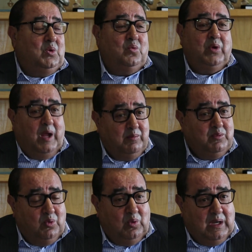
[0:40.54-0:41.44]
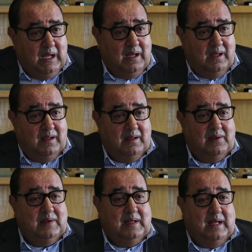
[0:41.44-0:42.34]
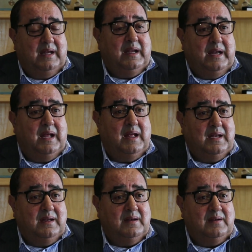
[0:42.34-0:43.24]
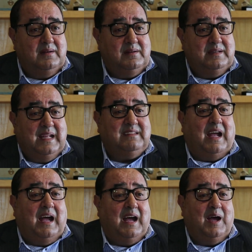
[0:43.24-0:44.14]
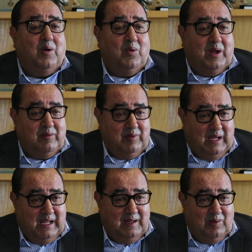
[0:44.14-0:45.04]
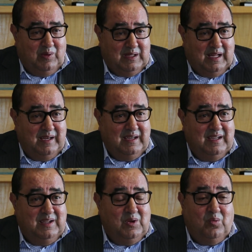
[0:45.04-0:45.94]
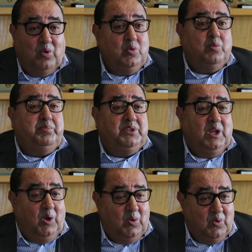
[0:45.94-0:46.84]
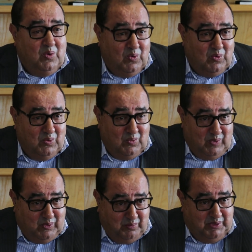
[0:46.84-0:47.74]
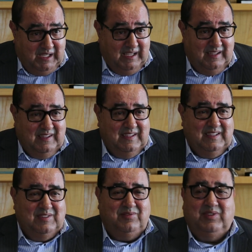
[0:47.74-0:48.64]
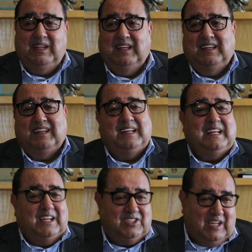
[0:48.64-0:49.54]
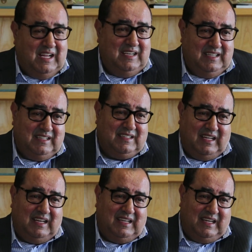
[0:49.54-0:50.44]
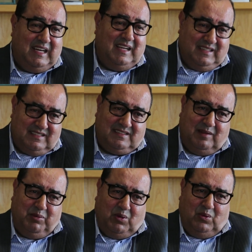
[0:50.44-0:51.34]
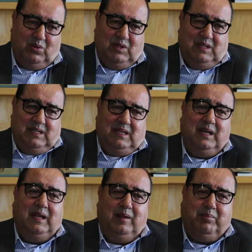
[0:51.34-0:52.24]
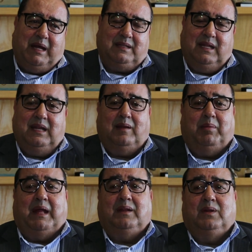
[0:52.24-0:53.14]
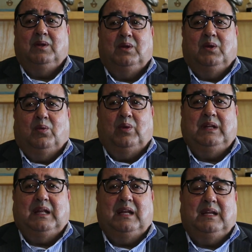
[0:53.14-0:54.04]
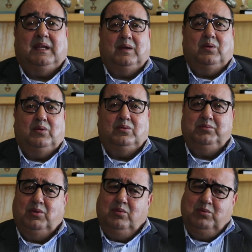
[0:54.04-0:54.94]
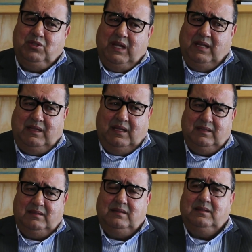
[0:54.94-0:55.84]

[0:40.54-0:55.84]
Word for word: والحمد لله أننا نتحاور في هذا الوطن ونبدع ونبدع في الأشكال اللي تتخلينا نستمع لبعضنا البعض ولذلك بدون مزايدات